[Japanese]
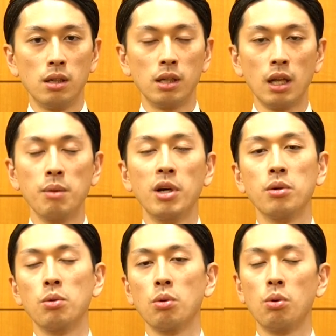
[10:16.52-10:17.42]
当たり前
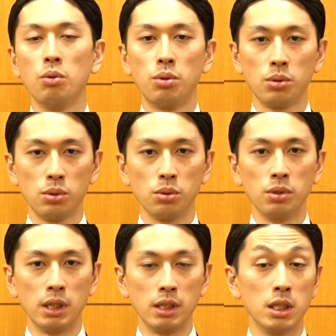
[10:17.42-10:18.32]
のこうコンフォートゾーン
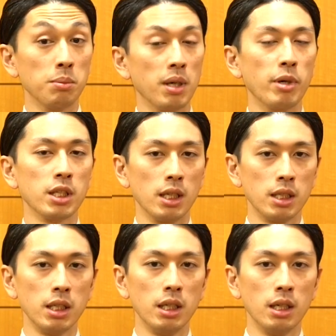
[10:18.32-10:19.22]
になってしまいました
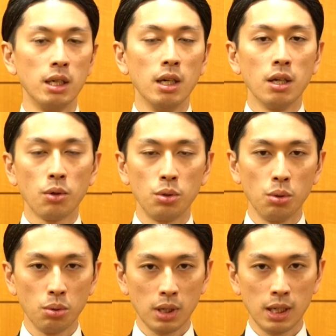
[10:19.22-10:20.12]
しこれ
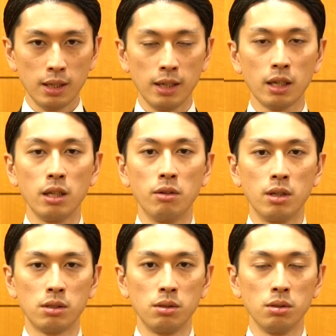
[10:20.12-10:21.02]
動画だけでは
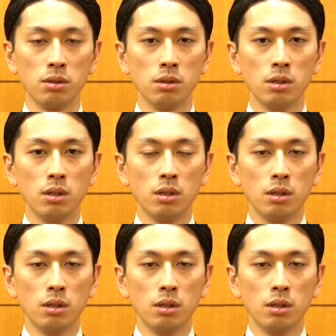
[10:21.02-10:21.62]
なく、